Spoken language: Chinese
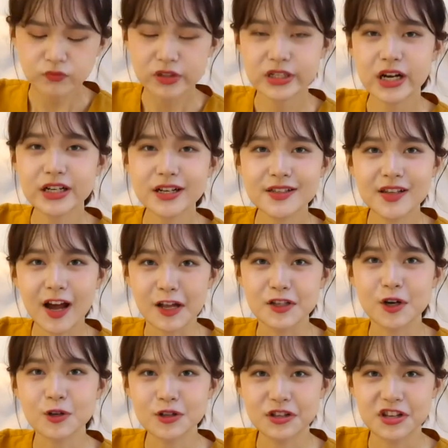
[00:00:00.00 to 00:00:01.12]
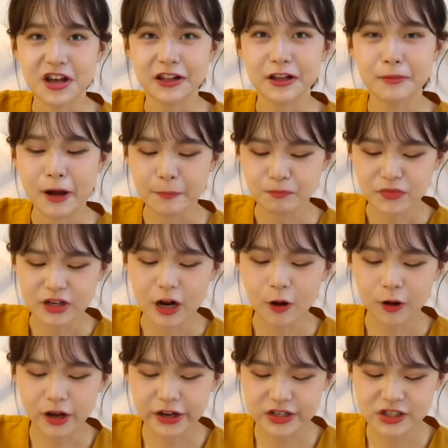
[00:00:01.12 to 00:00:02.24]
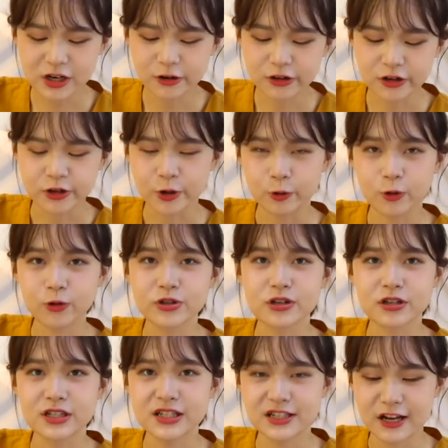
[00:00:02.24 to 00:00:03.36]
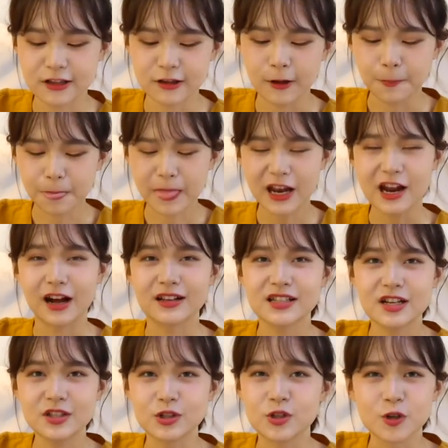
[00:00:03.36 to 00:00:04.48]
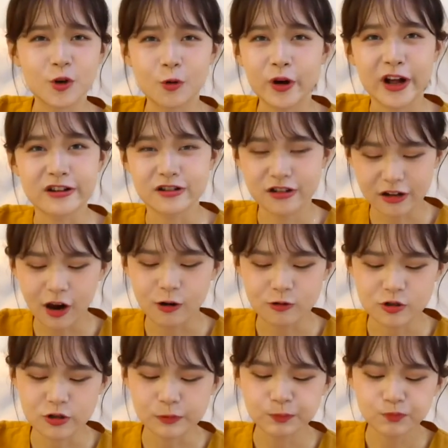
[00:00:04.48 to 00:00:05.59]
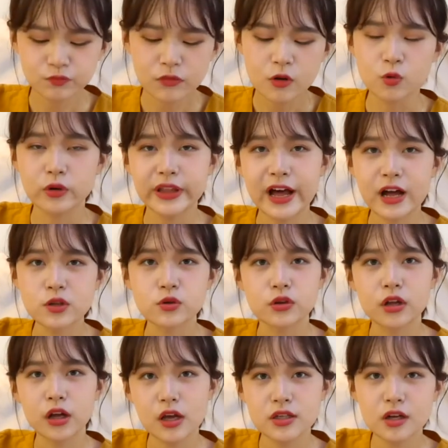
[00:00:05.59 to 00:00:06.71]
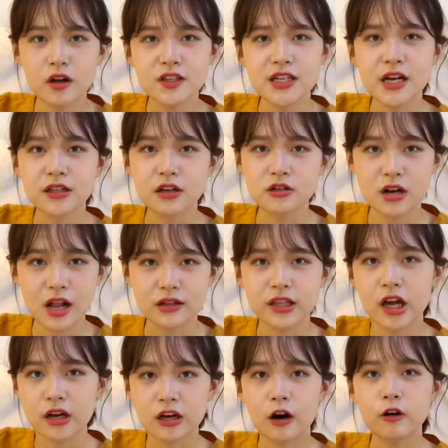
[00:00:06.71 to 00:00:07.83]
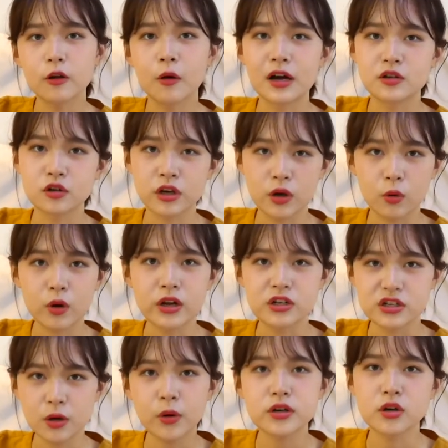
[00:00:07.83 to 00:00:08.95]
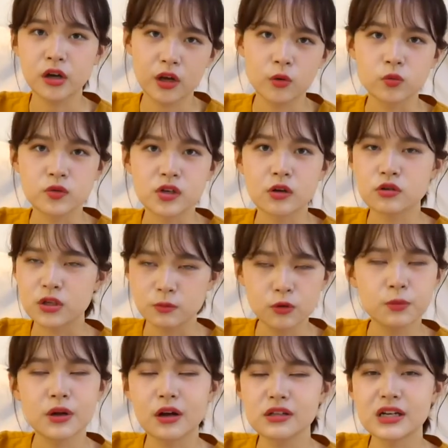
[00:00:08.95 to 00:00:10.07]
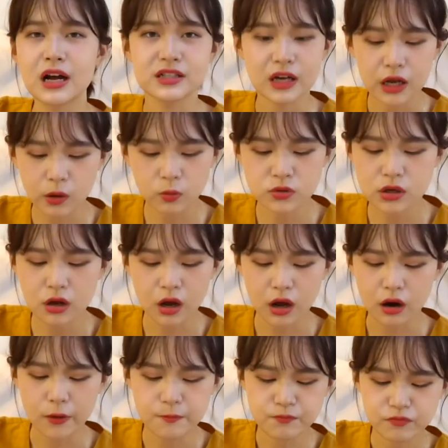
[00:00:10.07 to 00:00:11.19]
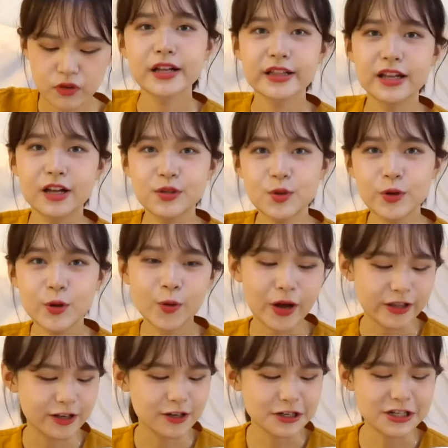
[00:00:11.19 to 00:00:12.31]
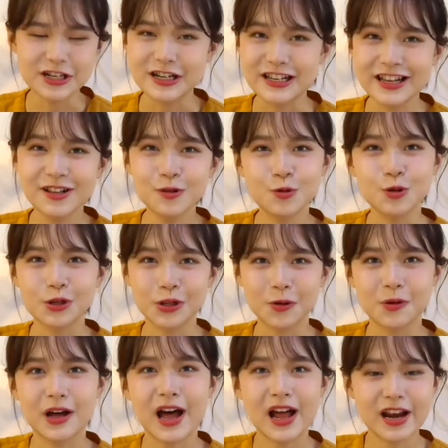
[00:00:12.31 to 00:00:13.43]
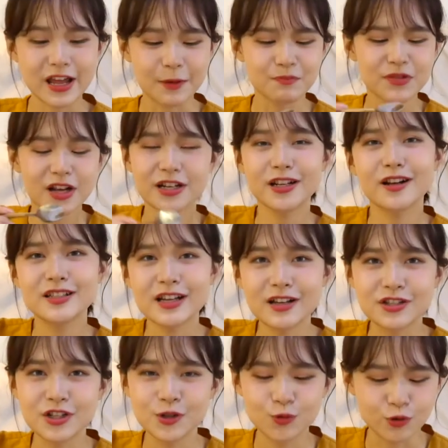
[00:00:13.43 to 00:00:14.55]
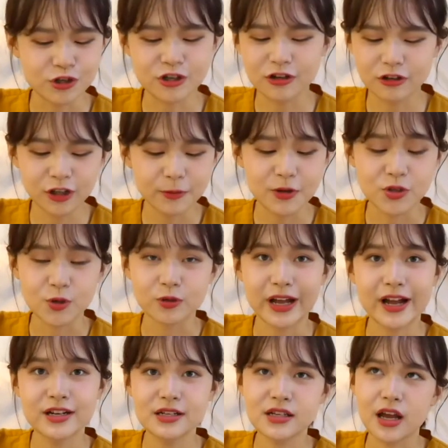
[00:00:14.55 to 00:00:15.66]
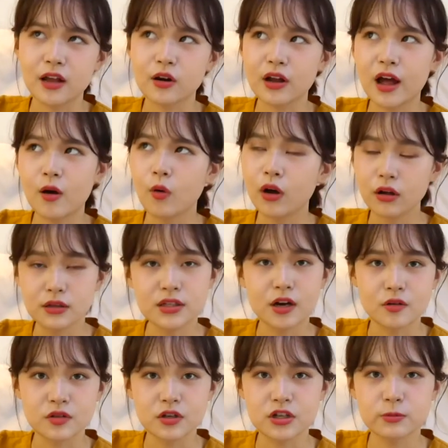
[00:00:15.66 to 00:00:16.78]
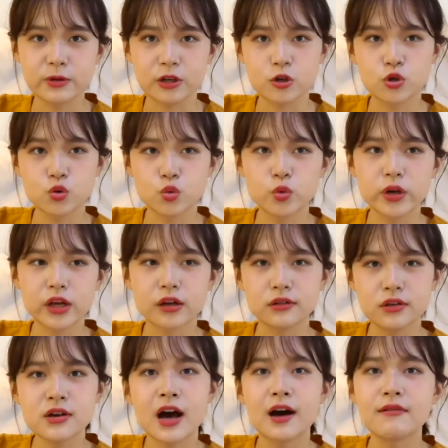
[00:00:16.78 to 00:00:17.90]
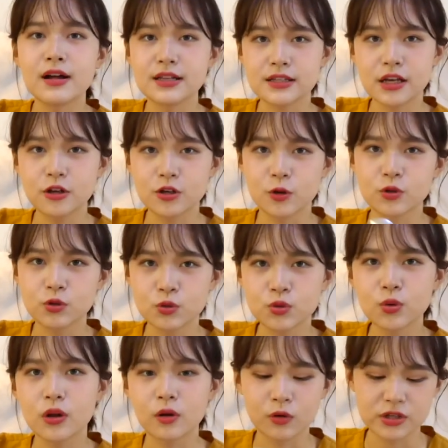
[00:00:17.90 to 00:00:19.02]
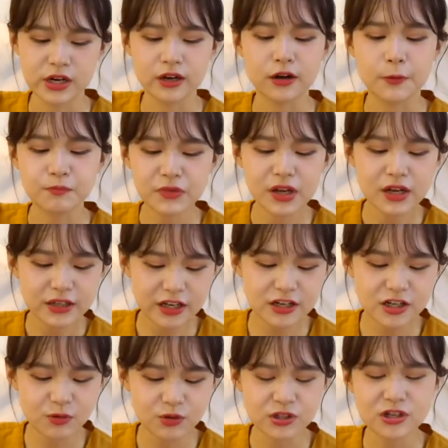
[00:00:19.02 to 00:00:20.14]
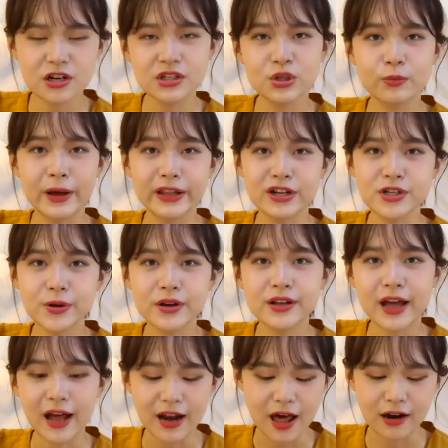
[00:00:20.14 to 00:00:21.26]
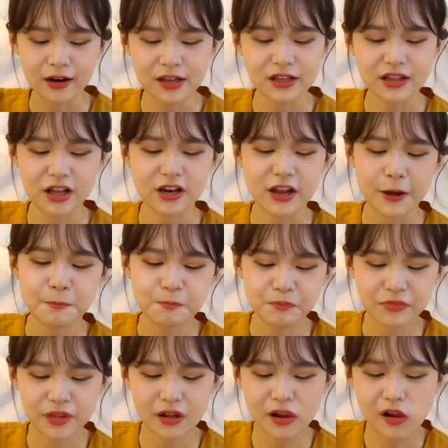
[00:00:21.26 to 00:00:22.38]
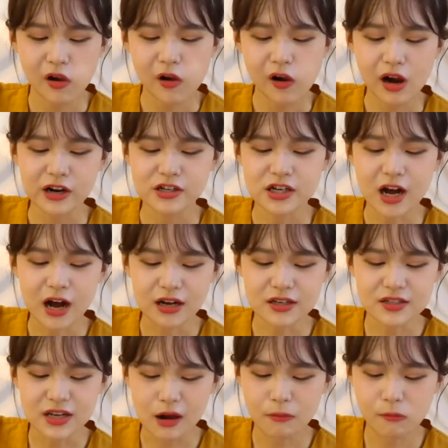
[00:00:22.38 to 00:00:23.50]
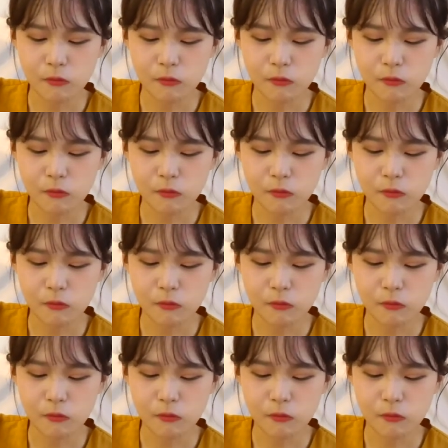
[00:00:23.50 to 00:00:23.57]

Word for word: 加上这个彩椒是甜的嘛，然后黑椒的牛肉是咸的，两个在一起吃口感真的很好吃。如果大家觉得黑椒酱的热量太高的话，就可以换直接换成黑胡椒，就什么都不要加，加黑胡椒就好了。那最后一款呢是鹰嘴豆咖喱，这道菜其实我吃了特别久，大家之前看我很早期视频出那个低卡晚餐的时候就做了过这个，但只有这次我买的稍微改良了一点点，先尝一下。